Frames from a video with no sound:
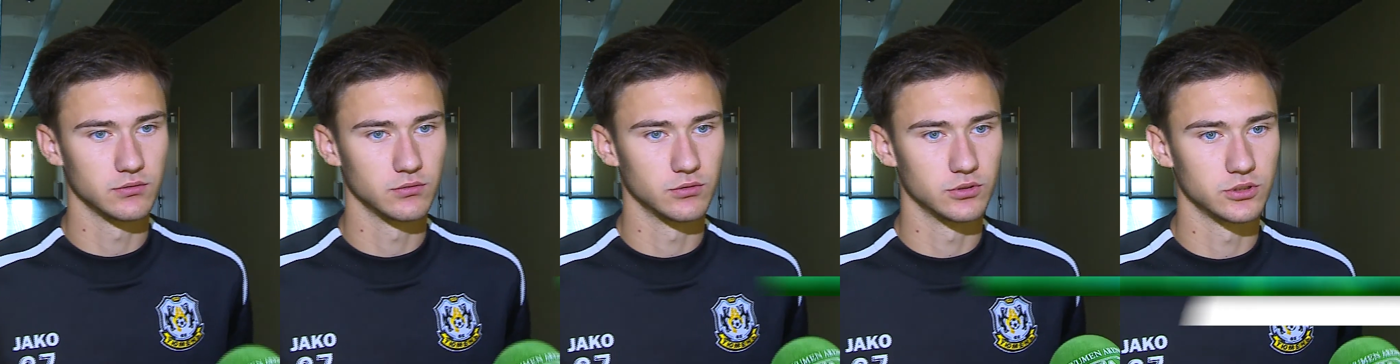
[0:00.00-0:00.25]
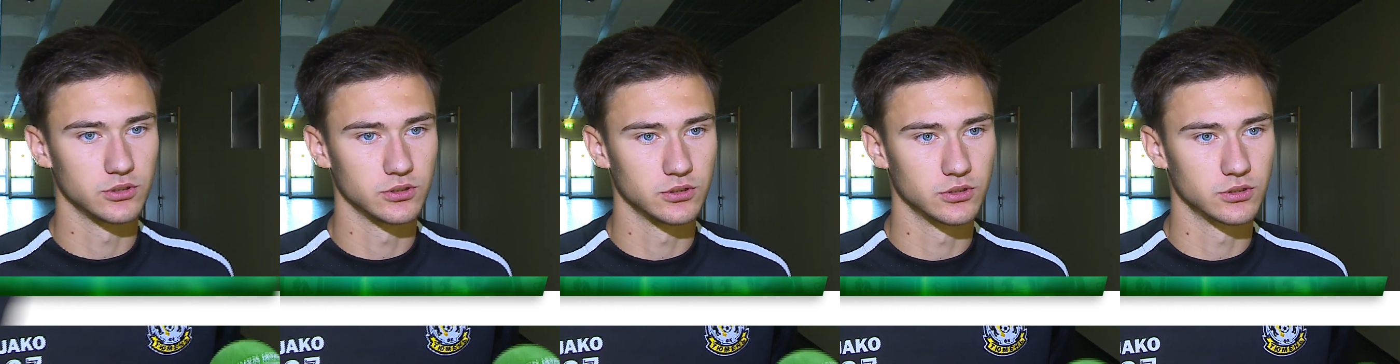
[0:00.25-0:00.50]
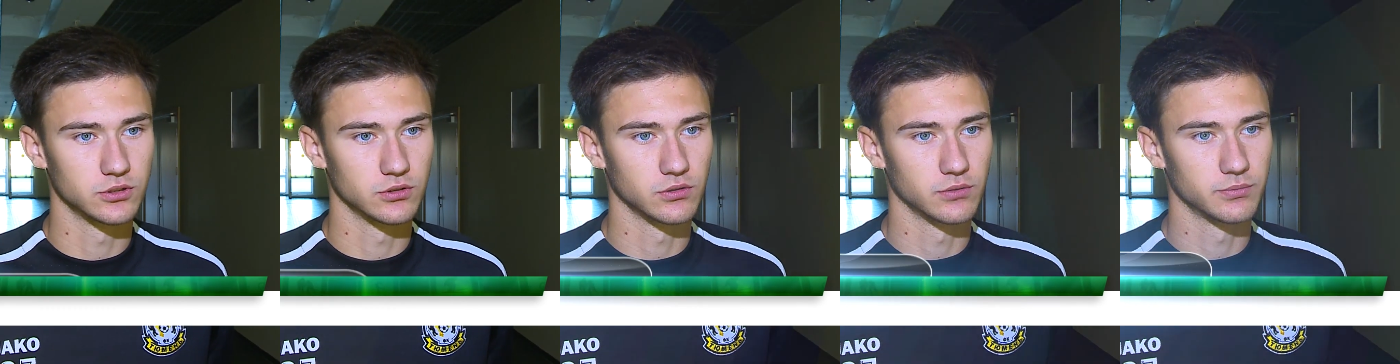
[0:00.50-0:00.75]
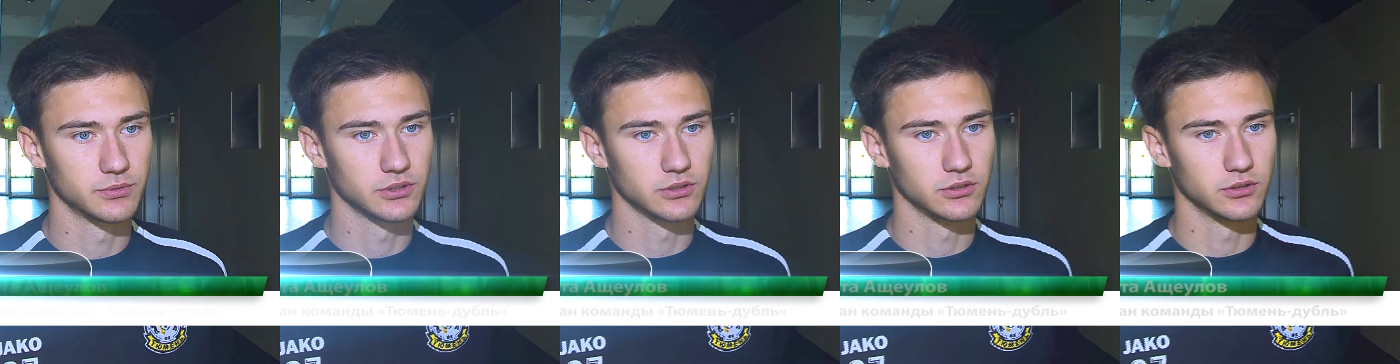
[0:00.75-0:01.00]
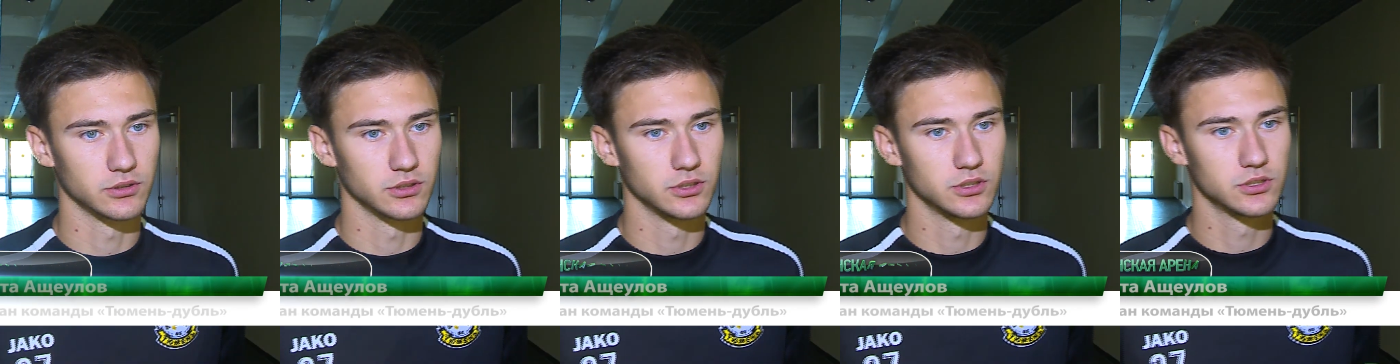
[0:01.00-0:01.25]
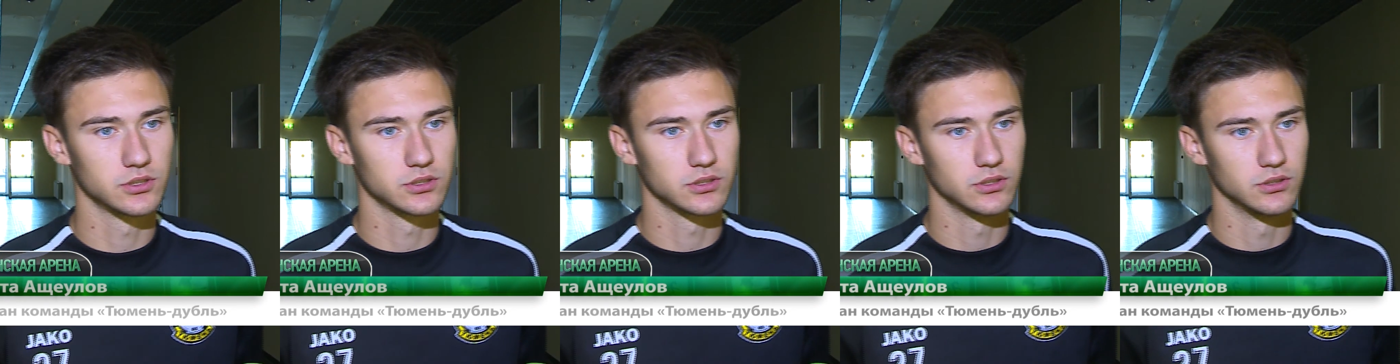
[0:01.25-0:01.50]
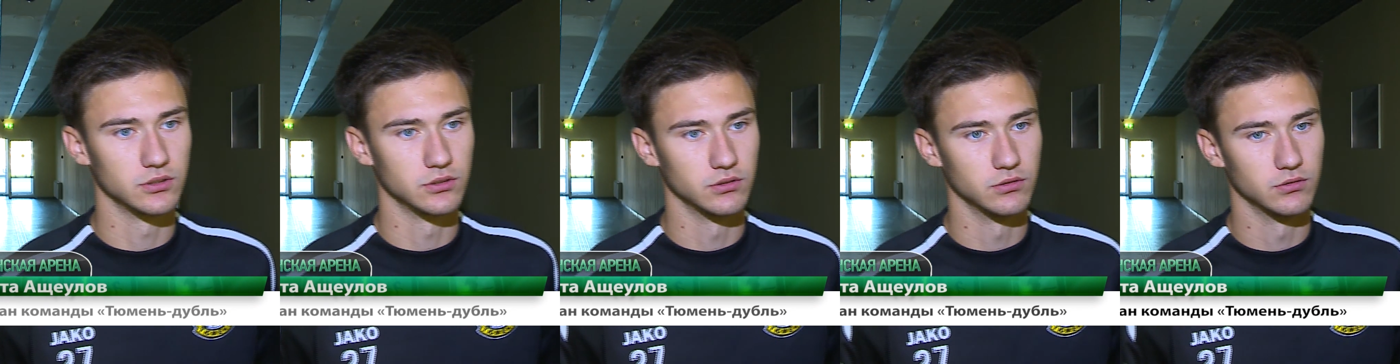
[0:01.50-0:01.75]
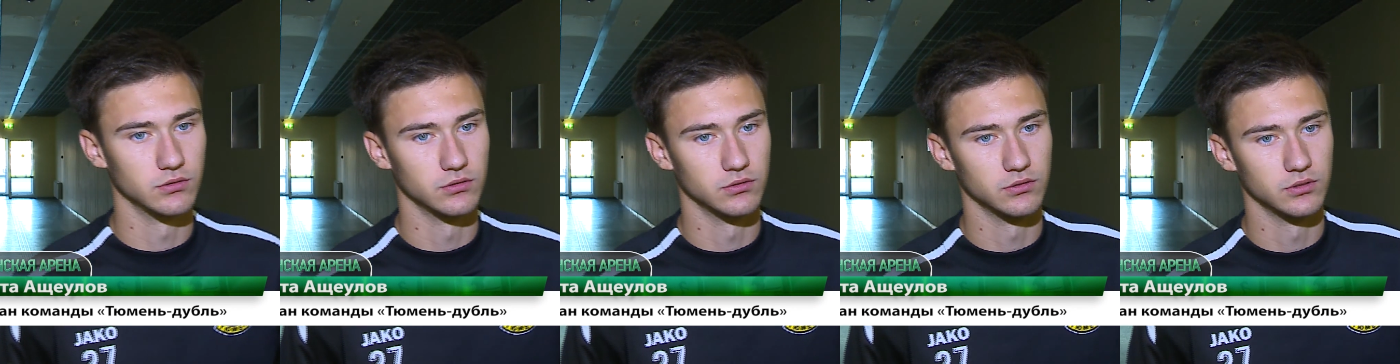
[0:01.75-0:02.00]
Очень тяжело психологически,
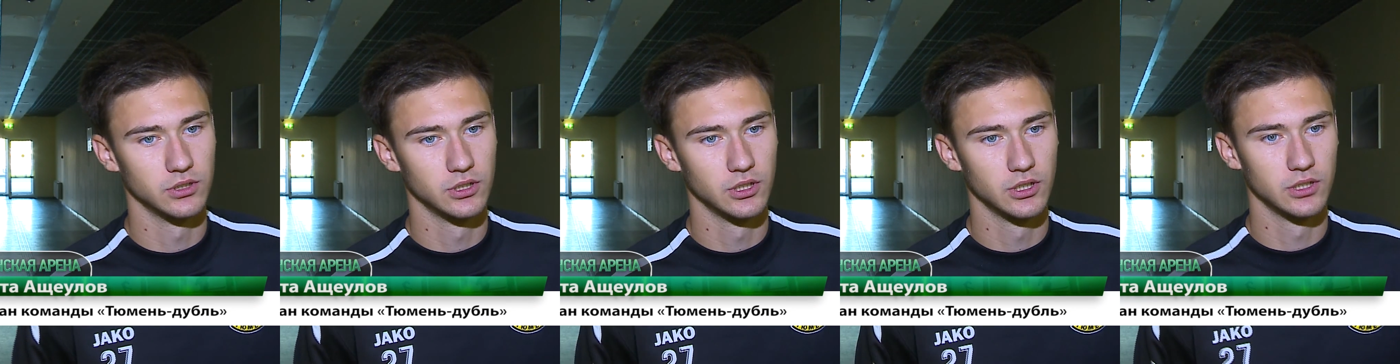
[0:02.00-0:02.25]
но